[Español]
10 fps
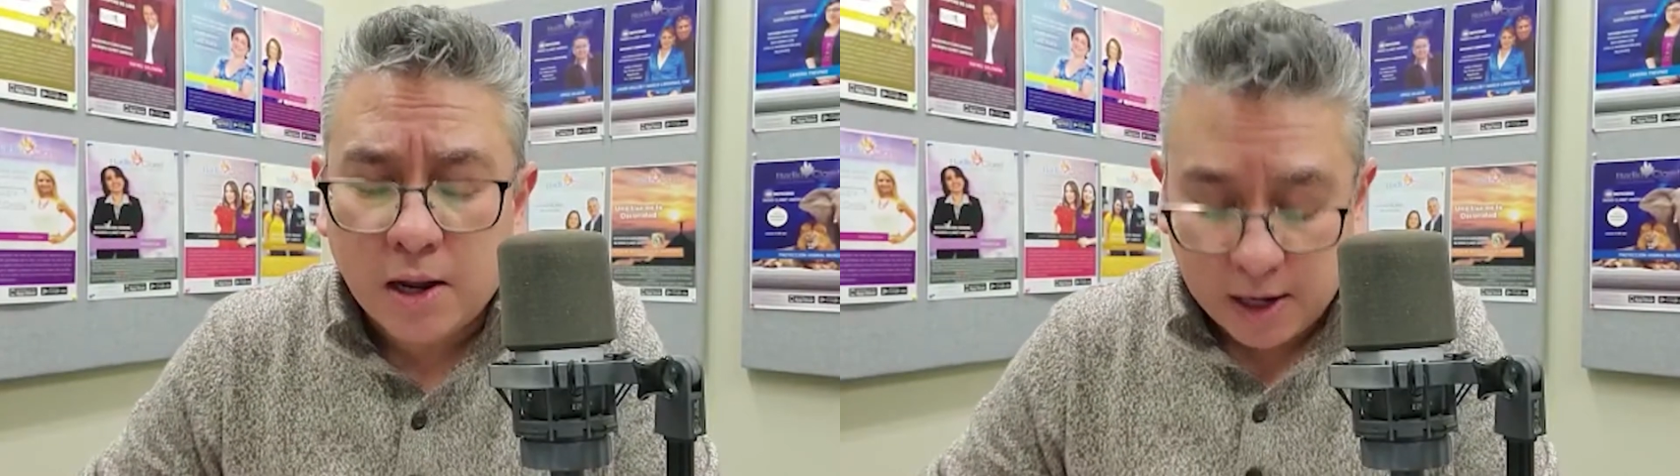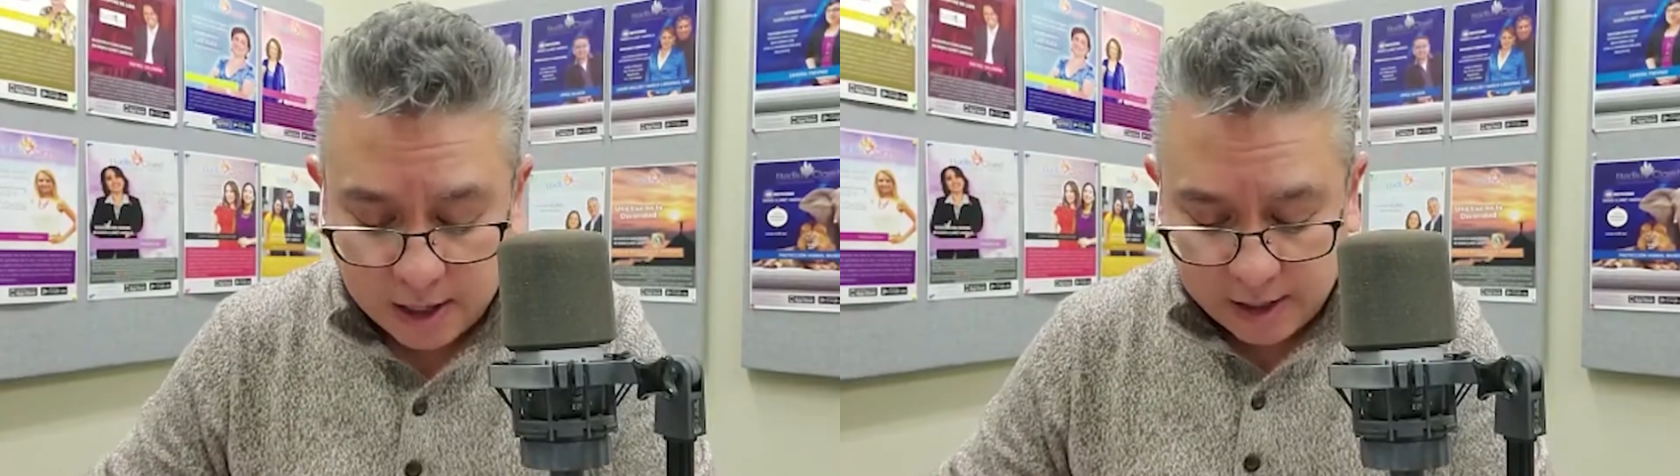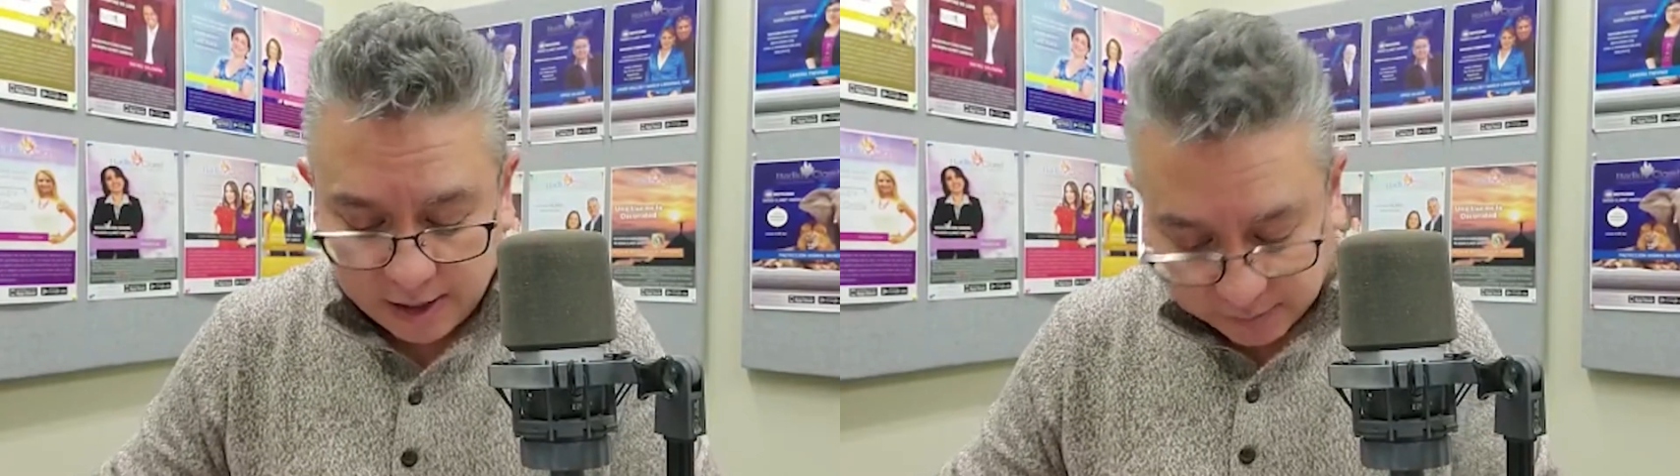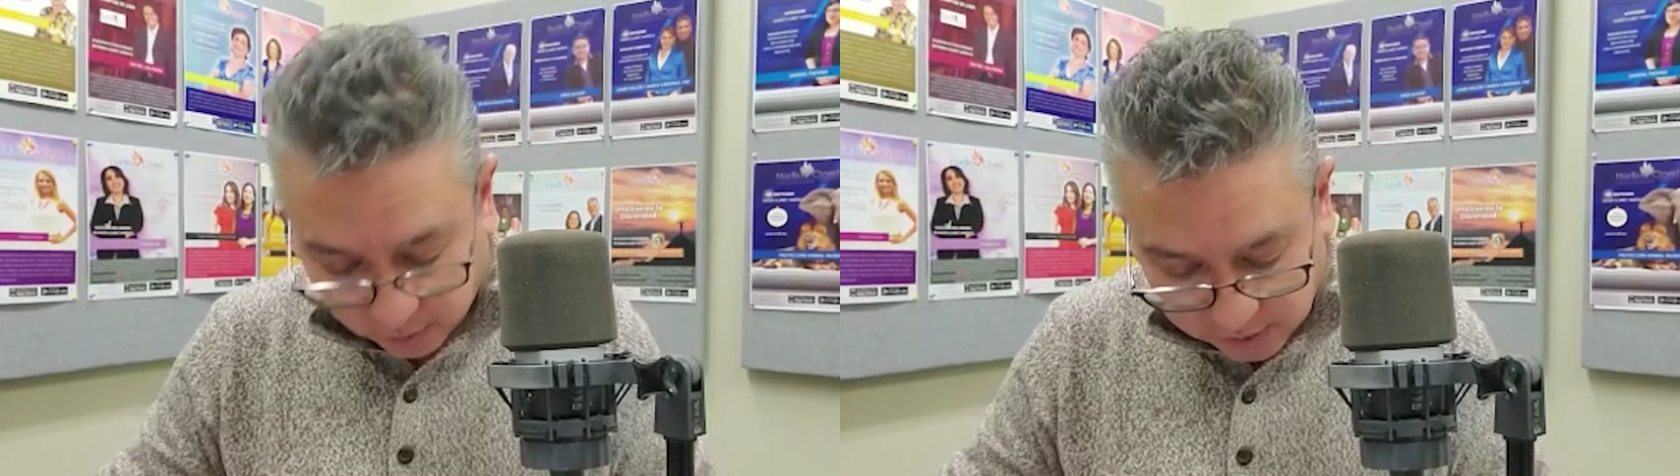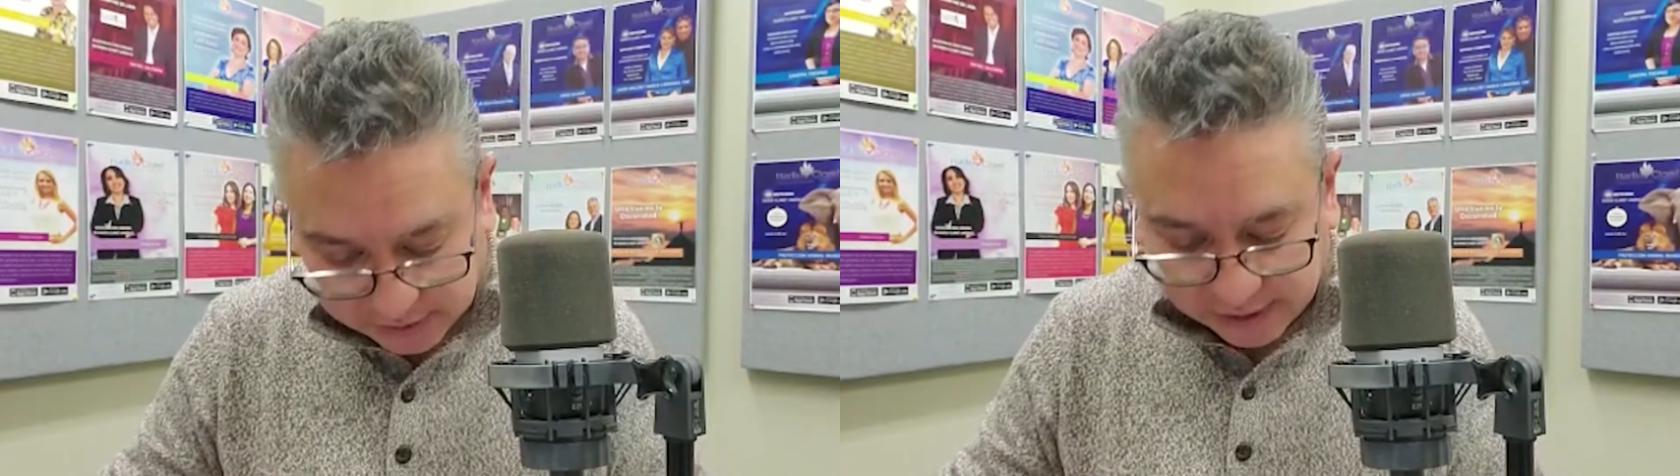En la
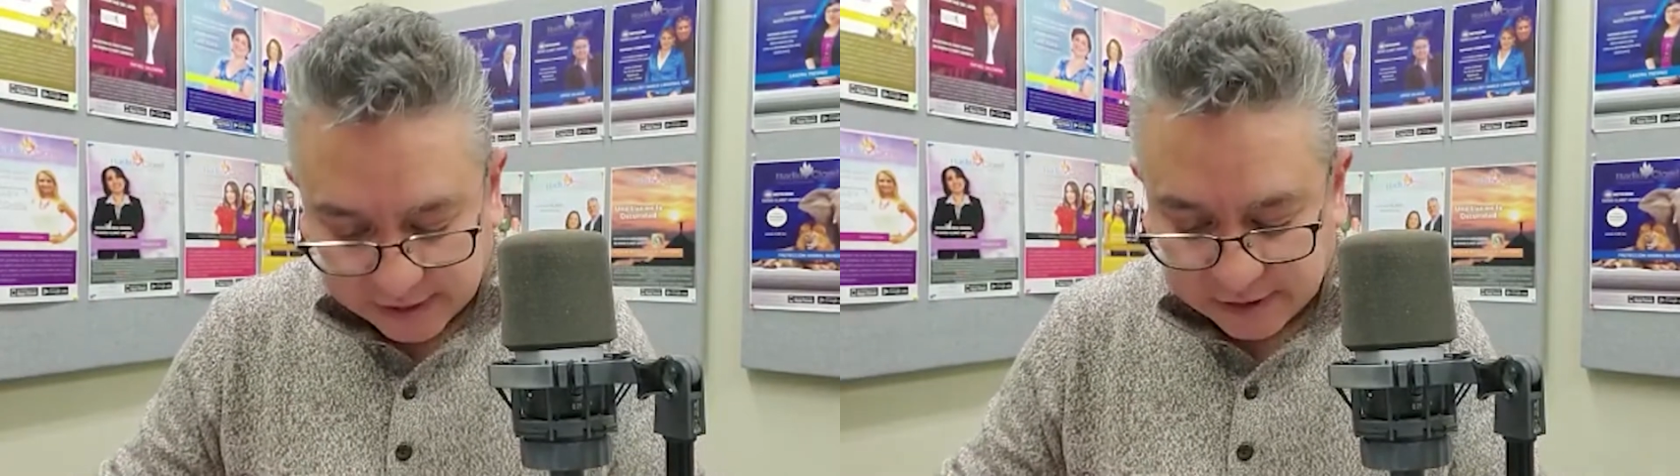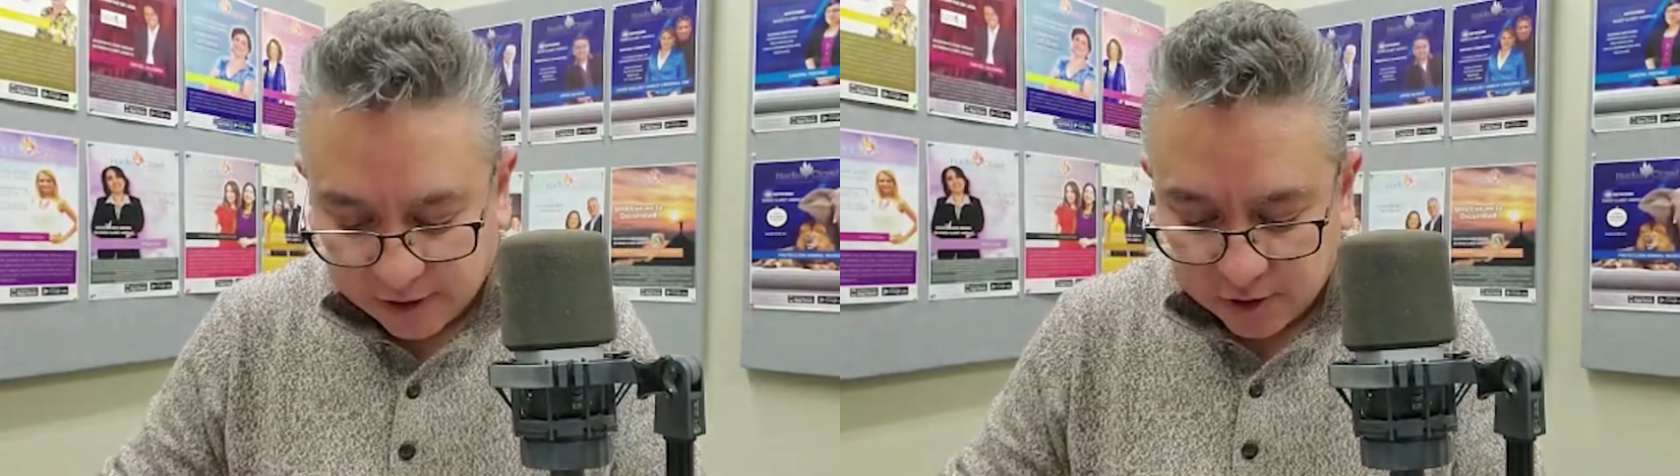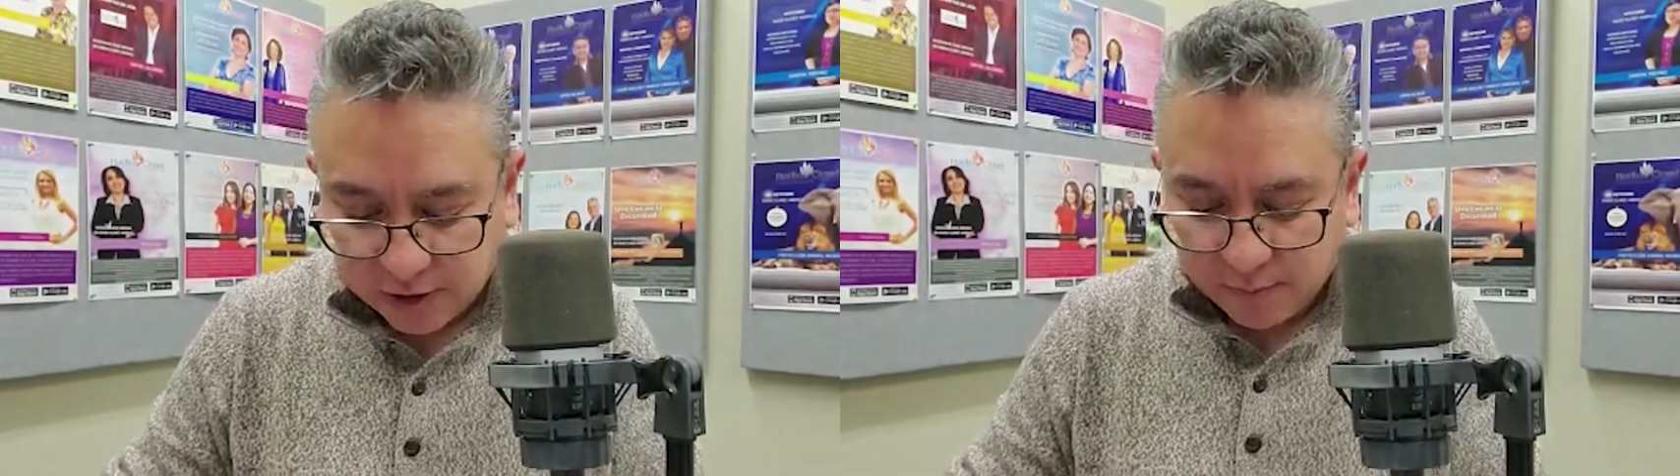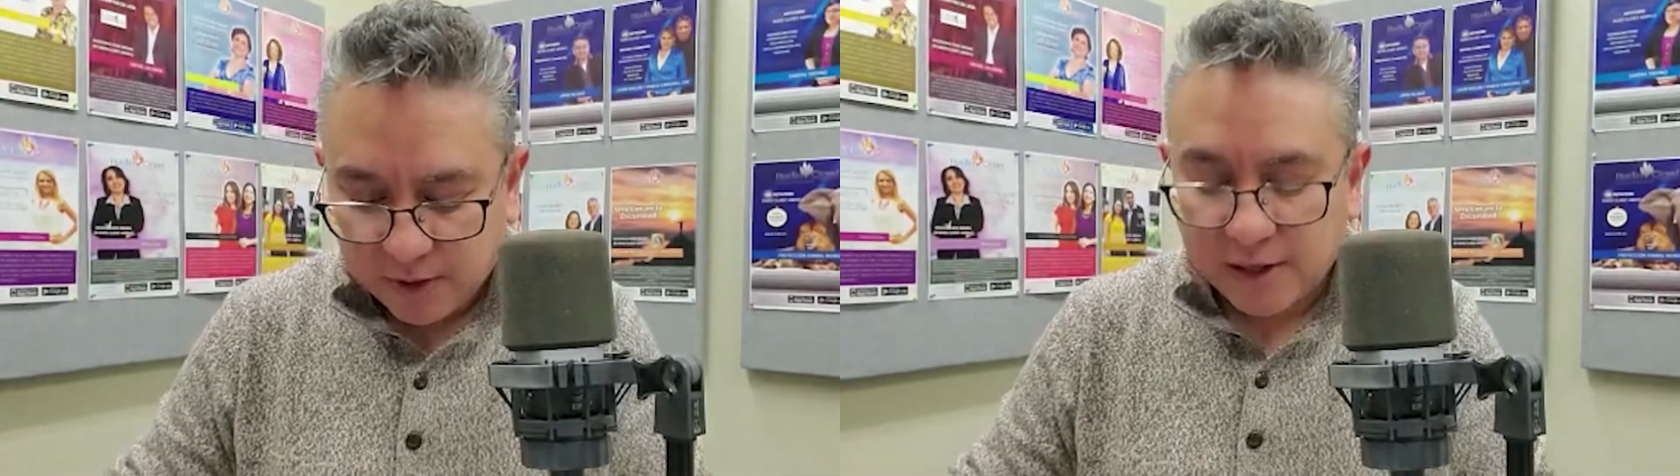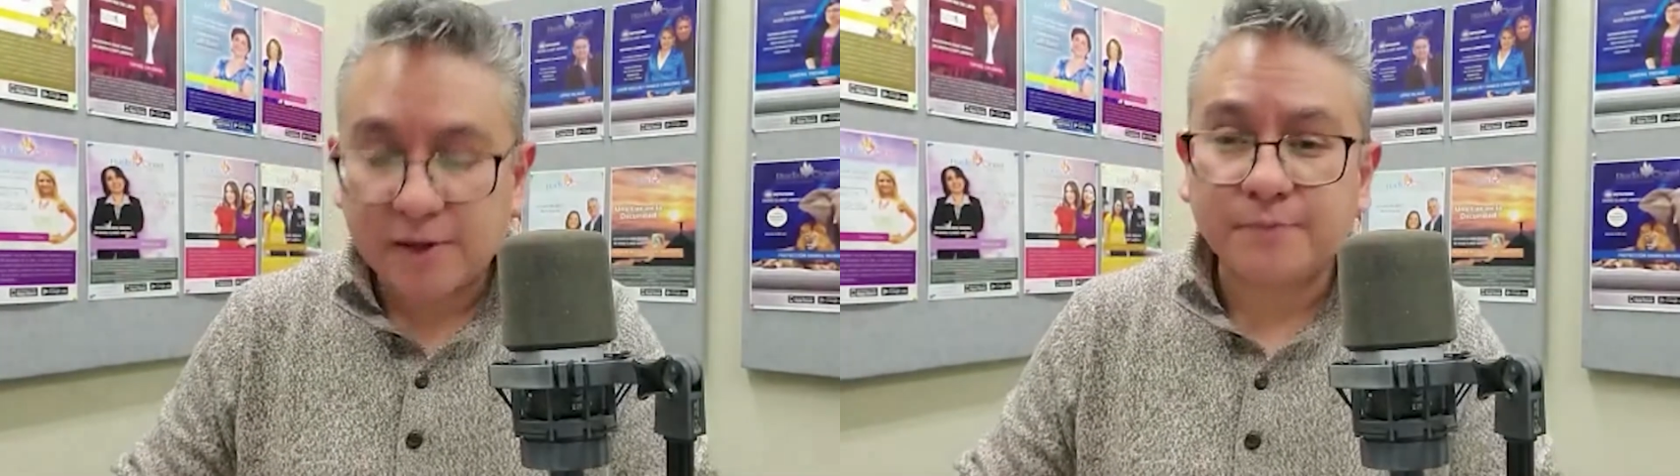política exterior
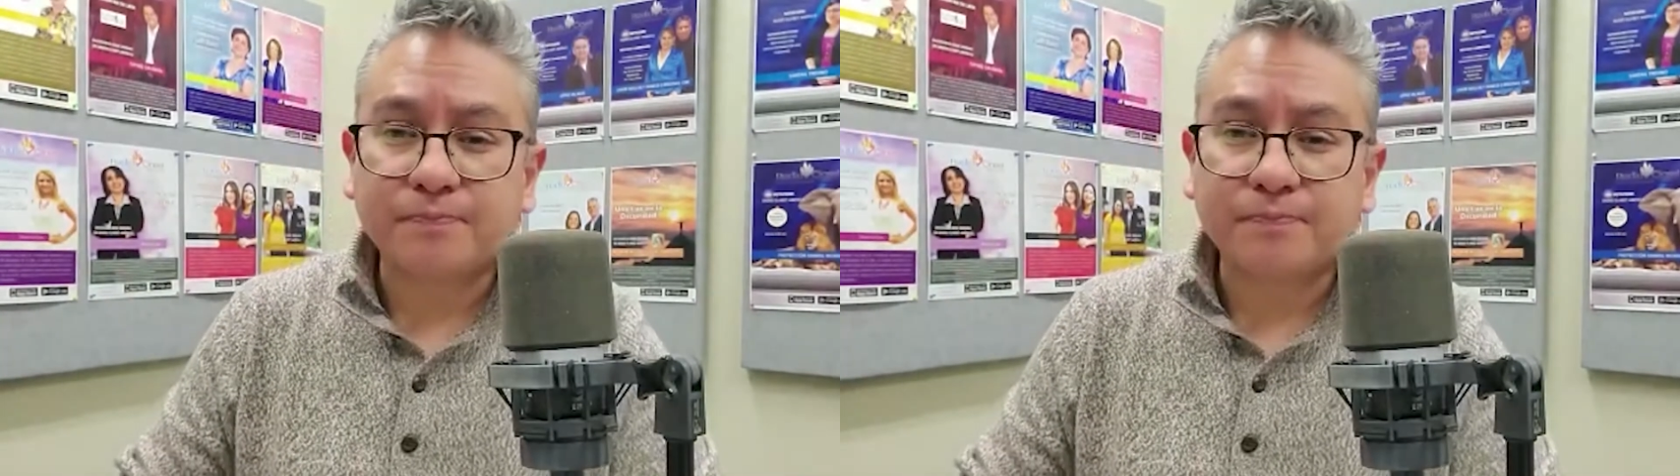también,